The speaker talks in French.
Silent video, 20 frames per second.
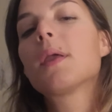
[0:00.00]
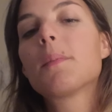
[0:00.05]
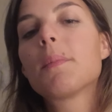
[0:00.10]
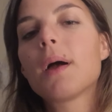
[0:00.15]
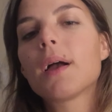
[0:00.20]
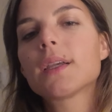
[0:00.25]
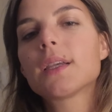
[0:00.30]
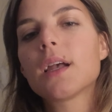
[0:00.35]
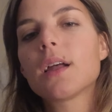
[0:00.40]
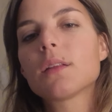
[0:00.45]
payer
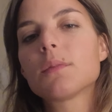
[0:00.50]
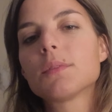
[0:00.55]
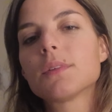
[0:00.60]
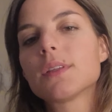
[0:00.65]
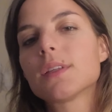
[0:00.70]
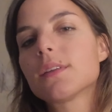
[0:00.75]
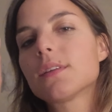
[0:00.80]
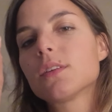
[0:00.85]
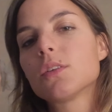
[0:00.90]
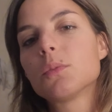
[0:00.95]
par carte, mais
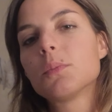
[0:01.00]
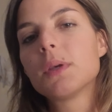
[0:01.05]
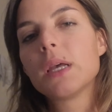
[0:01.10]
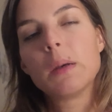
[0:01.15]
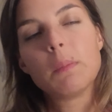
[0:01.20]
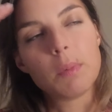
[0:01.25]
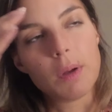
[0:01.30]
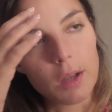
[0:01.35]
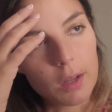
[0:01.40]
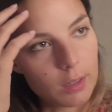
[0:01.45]
ça c'est le à
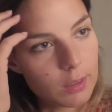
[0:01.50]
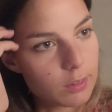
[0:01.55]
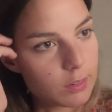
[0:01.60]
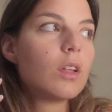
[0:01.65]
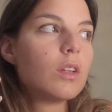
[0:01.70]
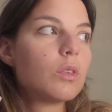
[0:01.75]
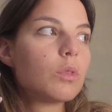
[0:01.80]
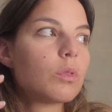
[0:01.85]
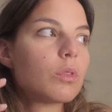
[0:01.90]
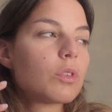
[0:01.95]
hein.
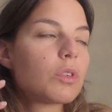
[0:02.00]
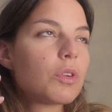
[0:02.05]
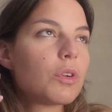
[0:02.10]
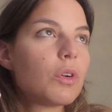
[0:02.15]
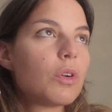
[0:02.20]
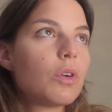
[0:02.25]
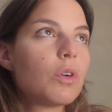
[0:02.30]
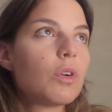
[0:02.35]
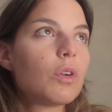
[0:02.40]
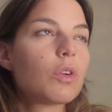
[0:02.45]
Donc
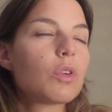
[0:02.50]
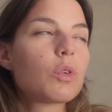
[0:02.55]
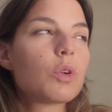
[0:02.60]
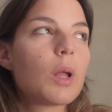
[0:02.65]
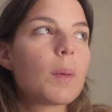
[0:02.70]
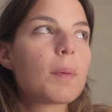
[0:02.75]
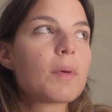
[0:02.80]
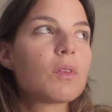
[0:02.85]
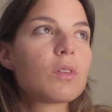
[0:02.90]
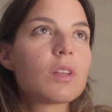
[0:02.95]
euh, que
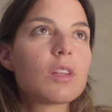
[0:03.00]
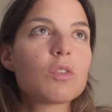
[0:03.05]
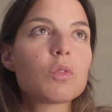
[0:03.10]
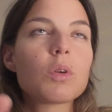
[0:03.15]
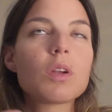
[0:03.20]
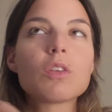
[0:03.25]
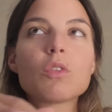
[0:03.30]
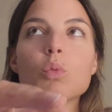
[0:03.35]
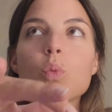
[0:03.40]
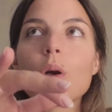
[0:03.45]
la présentation
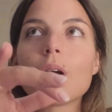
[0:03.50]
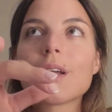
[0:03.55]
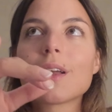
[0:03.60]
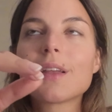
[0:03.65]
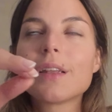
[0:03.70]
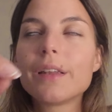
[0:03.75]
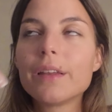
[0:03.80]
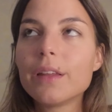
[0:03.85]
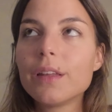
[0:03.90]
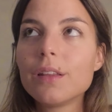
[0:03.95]
elle soit
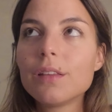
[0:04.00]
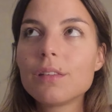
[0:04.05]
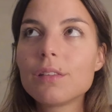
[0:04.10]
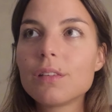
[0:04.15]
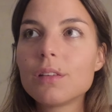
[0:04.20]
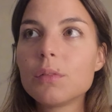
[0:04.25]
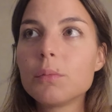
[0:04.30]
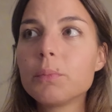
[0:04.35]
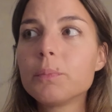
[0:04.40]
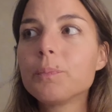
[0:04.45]

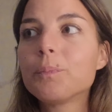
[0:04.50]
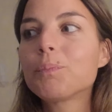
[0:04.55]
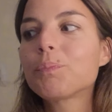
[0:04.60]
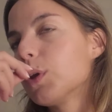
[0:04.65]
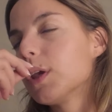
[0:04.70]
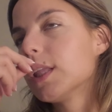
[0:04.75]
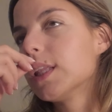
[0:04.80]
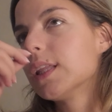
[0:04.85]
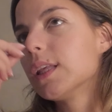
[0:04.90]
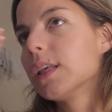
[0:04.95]
cleanissime, qu'il
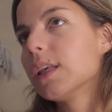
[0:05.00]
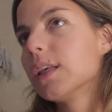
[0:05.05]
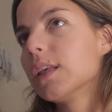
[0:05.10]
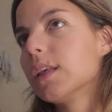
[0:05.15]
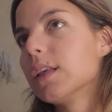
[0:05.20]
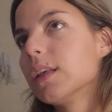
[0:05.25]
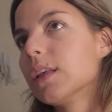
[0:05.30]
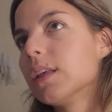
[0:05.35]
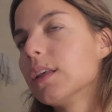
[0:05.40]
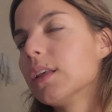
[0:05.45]
y ait
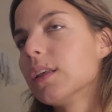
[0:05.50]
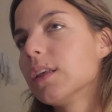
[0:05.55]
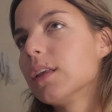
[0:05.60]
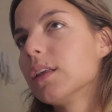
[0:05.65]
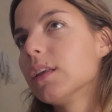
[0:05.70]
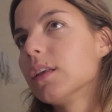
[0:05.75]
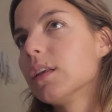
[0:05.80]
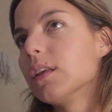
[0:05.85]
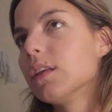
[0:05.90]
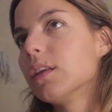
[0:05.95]

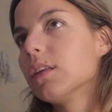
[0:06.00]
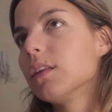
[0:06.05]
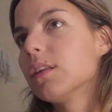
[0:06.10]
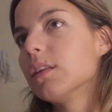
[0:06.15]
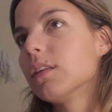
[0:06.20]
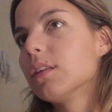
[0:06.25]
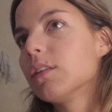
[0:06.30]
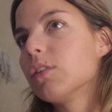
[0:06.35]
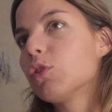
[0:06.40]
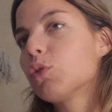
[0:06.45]

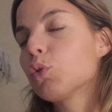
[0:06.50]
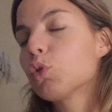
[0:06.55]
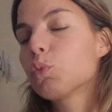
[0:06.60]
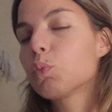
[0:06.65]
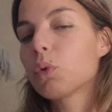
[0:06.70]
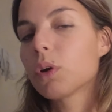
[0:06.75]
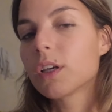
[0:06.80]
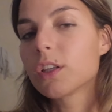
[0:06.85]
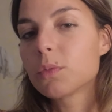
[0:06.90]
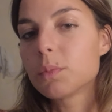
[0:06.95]
des choses
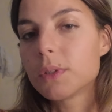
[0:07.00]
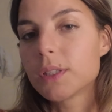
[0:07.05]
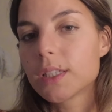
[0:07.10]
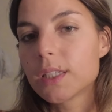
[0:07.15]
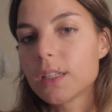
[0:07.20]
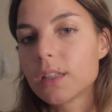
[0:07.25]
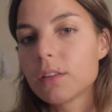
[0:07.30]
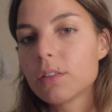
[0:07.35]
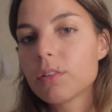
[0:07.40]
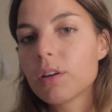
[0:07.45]
pour
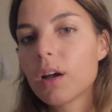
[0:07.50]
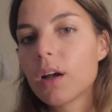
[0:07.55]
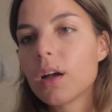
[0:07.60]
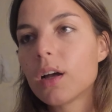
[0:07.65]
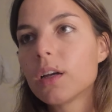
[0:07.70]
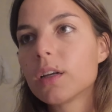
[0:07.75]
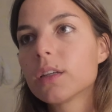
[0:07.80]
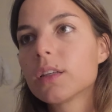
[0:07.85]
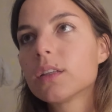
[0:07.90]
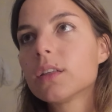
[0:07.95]
expliquer les
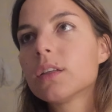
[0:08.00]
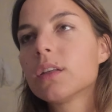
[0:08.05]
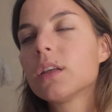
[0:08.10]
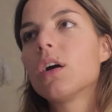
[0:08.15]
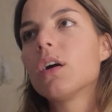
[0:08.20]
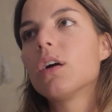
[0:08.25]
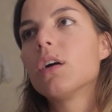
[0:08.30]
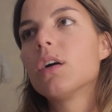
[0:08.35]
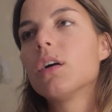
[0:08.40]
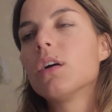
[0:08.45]
fringues,
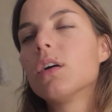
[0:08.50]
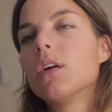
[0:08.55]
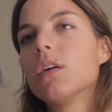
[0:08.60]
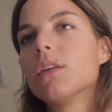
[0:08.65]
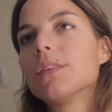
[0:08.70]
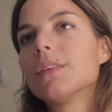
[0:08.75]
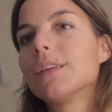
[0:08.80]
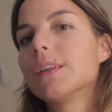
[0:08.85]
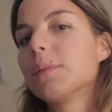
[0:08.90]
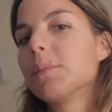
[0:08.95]
euh,
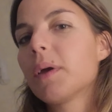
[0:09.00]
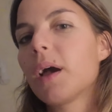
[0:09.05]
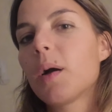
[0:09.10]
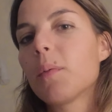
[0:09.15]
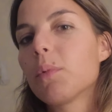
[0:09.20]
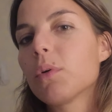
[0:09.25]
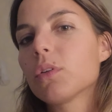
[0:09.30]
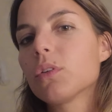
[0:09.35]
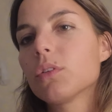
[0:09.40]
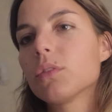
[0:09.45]
c'est hyper
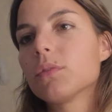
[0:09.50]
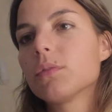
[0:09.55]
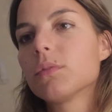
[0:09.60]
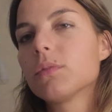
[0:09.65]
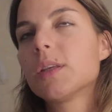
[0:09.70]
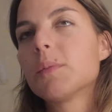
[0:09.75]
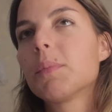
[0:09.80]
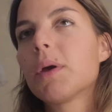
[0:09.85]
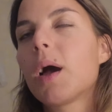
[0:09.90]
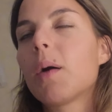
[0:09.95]
important.
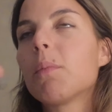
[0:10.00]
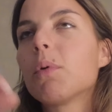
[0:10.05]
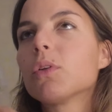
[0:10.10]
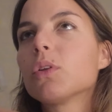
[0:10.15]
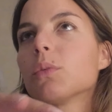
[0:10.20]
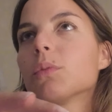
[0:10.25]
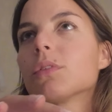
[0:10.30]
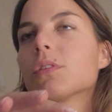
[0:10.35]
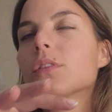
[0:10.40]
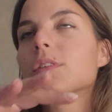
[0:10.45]
C'est hyper
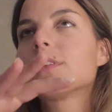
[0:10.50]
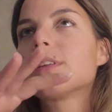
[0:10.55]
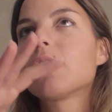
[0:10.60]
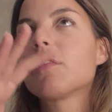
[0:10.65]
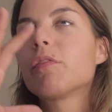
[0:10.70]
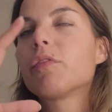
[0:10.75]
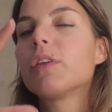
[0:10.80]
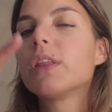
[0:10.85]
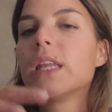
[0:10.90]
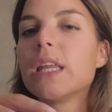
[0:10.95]
important parce que ça
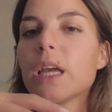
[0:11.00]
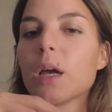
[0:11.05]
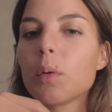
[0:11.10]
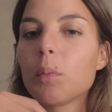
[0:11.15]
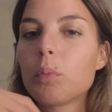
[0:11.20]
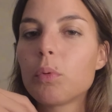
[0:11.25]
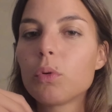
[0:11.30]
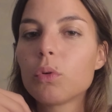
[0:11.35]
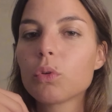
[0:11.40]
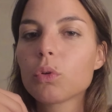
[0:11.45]
finit un
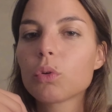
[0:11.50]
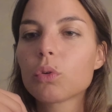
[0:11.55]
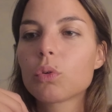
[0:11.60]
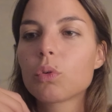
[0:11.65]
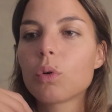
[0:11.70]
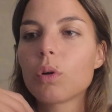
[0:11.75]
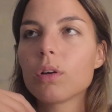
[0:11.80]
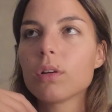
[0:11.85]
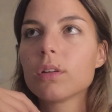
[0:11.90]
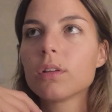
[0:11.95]
peu le truc,
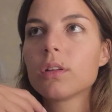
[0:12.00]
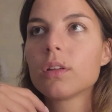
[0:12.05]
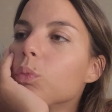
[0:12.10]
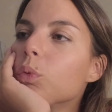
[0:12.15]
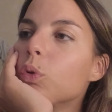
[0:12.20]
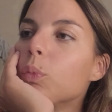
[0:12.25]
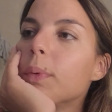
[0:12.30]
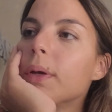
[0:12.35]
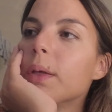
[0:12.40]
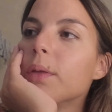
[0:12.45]
quoi. De
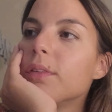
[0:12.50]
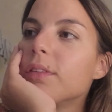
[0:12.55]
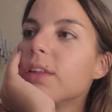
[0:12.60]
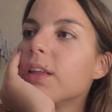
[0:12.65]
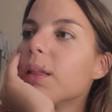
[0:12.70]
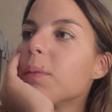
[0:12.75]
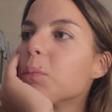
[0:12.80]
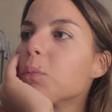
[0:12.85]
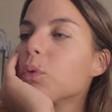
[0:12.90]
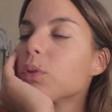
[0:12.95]
ne pas hésiter
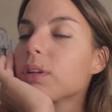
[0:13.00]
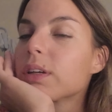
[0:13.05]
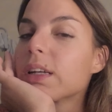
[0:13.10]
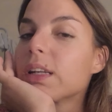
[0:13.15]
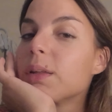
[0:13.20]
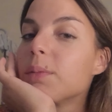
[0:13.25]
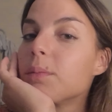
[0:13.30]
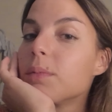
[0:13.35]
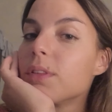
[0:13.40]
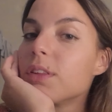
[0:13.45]
à nous montrer
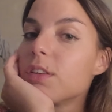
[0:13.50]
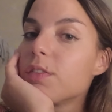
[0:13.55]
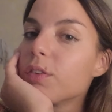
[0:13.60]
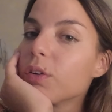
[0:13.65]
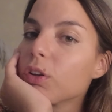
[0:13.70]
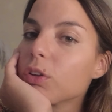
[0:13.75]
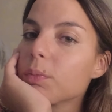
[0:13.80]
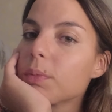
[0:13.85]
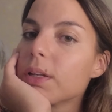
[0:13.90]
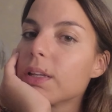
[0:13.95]
les
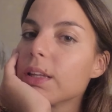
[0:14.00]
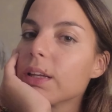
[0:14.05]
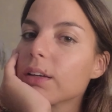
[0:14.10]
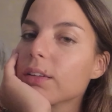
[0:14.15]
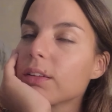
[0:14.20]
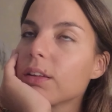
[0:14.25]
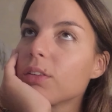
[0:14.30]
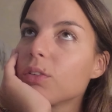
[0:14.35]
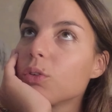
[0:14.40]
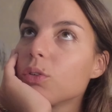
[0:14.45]
différentes manières que
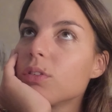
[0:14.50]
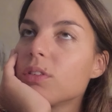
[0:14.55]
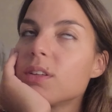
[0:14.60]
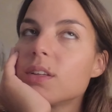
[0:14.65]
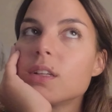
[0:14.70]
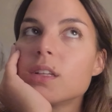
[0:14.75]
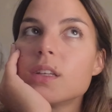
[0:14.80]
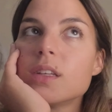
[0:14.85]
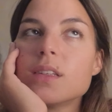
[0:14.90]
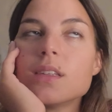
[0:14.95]
ça se
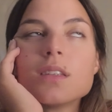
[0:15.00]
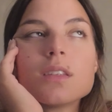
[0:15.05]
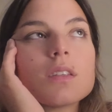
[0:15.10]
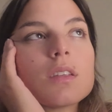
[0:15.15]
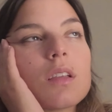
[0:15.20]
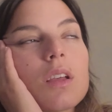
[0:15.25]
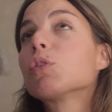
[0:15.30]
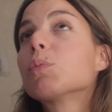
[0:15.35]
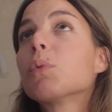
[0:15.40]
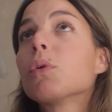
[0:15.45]
stylise.
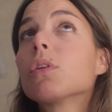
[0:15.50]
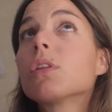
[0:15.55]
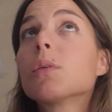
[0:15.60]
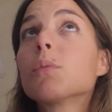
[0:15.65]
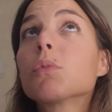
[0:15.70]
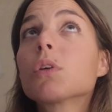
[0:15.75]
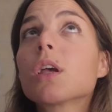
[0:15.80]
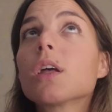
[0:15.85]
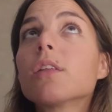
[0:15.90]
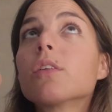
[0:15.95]
J'ai porté
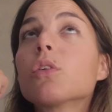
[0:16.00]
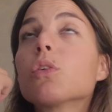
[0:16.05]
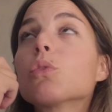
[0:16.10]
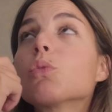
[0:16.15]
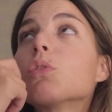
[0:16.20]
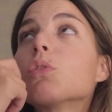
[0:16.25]
mon cardigan